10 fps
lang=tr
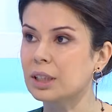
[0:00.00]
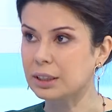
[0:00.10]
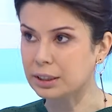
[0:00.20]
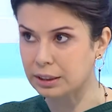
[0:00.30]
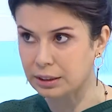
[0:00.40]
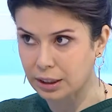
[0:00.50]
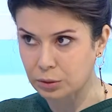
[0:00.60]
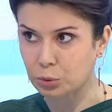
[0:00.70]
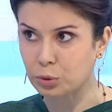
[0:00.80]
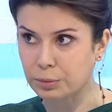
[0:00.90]
Yani Hı. akıllı
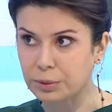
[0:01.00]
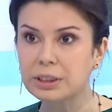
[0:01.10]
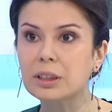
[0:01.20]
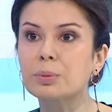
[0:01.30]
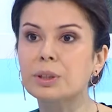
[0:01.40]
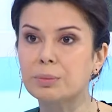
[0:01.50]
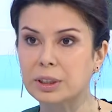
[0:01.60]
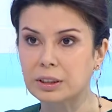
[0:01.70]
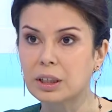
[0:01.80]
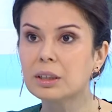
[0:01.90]
lens uygulaması
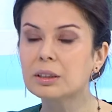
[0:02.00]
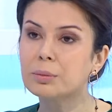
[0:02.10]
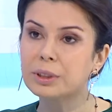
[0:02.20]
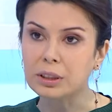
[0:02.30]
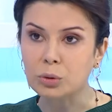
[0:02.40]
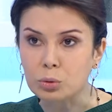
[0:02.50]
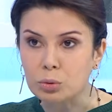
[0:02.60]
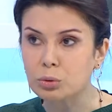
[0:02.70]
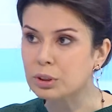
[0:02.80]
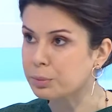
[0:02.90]
yapılabilir. Tabii yine
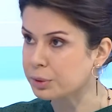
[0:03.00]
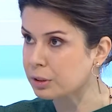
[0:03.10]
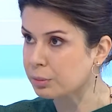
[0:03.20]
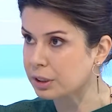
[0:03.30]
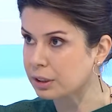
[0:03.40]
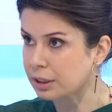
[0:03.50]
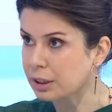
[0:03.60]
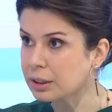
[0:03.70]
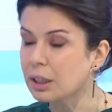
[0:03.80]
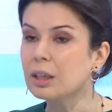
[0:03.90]
gözünüzün yapısına
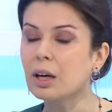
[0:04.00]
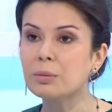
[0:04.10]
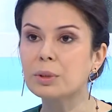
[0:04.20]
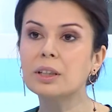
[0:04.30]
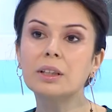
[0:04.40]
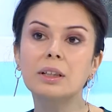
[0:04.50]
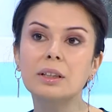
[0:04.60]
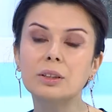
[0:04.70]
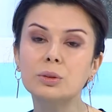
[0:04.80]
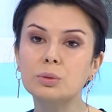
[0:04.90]
bakılarak ama
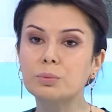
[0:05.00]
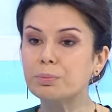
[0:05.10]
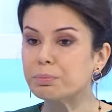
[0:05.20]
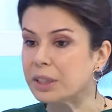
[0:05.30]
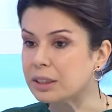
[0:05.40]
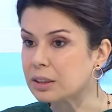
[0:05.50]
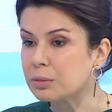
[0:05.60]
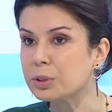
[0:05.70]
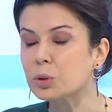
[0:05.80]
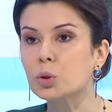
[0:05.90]
e,
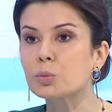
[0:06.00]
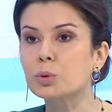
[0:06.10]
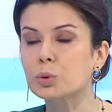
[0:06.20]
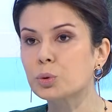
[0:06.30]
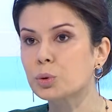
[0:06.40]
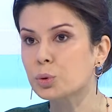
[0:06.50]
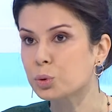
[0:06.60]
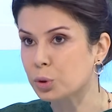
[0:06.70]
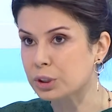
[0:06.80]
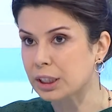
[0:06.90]
belirgin bir göz bozukluğunuz
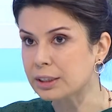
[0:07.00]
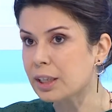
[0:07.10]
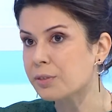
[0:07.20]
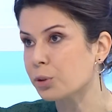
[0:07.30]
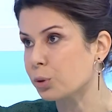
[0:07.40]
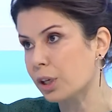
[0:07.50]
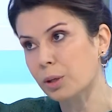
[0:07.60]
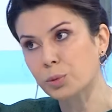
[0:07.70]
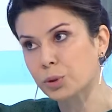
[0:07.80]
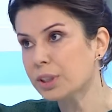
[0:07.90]
yokken keyfi
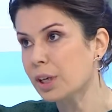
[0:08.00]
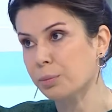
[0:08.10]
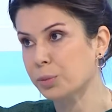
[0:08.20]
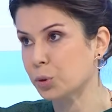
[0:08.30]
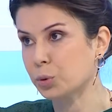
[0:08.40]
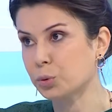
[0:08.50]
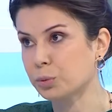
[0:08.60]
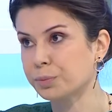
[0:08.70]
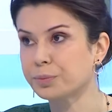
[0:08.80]
olarak bunları yapmıyoruz. Peki.